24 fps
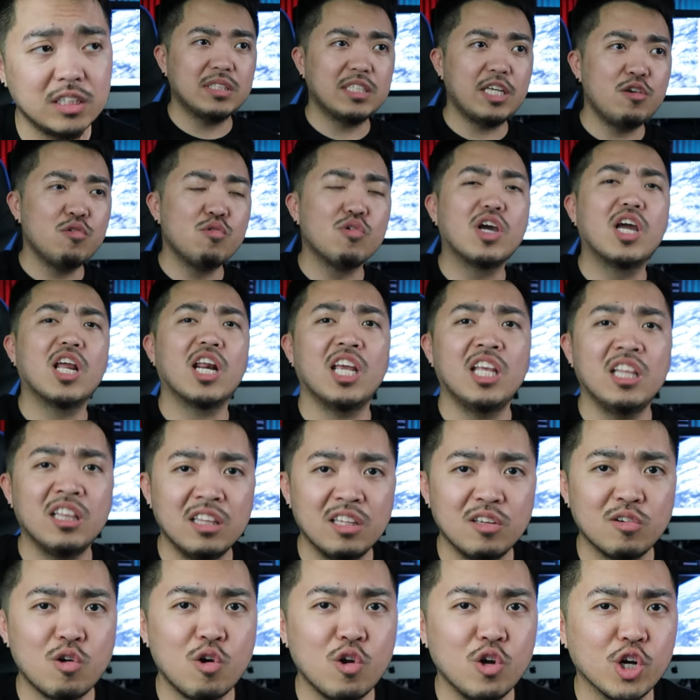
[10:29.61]
Basta yung
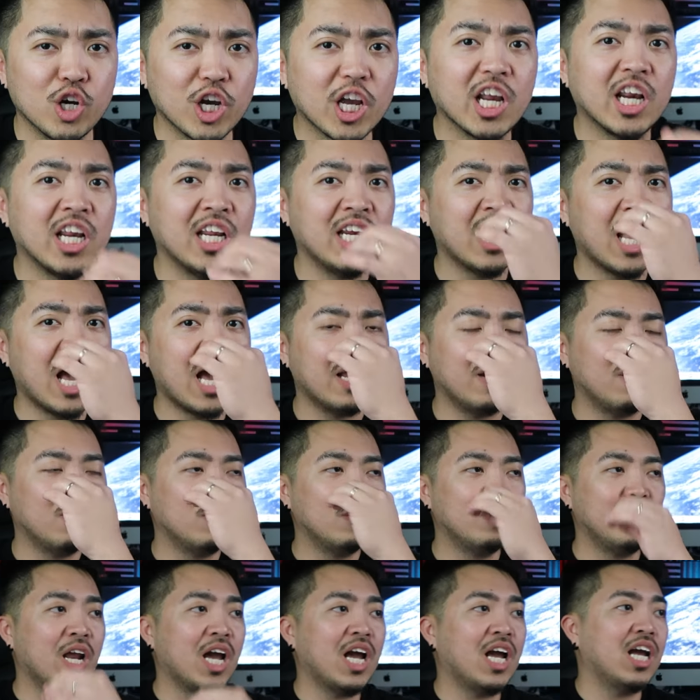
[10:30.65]
green, yung color green na
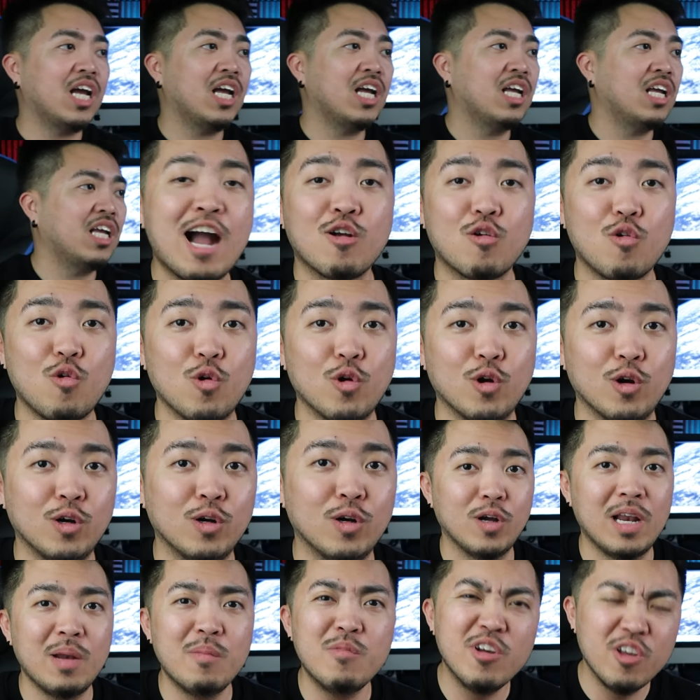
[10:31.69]
ano, na anchor.
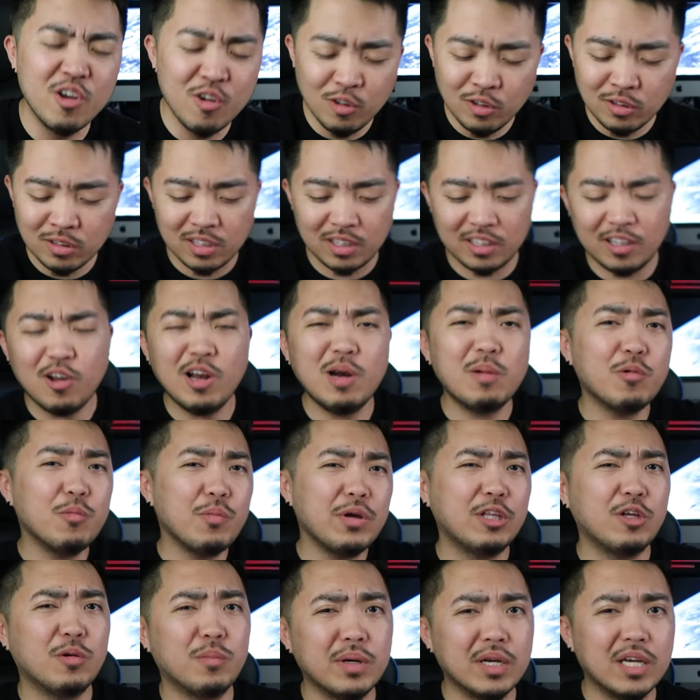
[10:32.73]
Alam mo na yun. Hindi ka pero
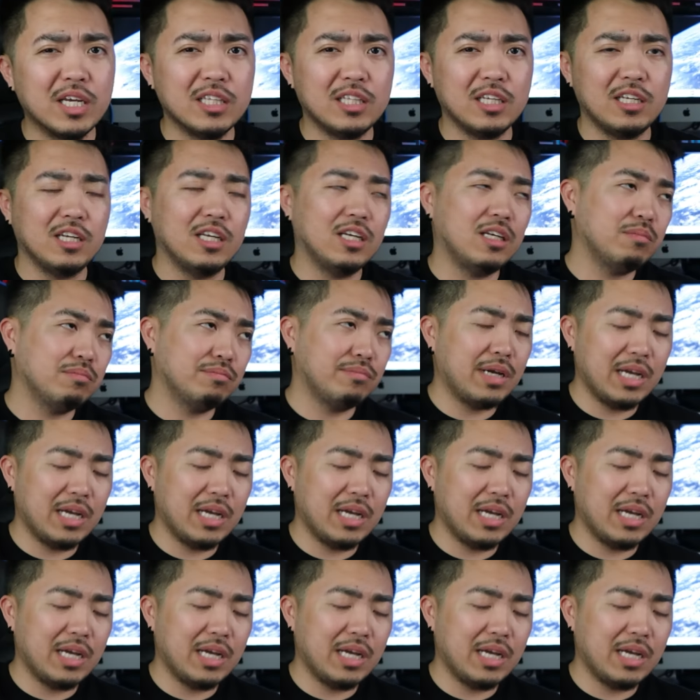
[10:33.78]
pwede kong banggitin eh.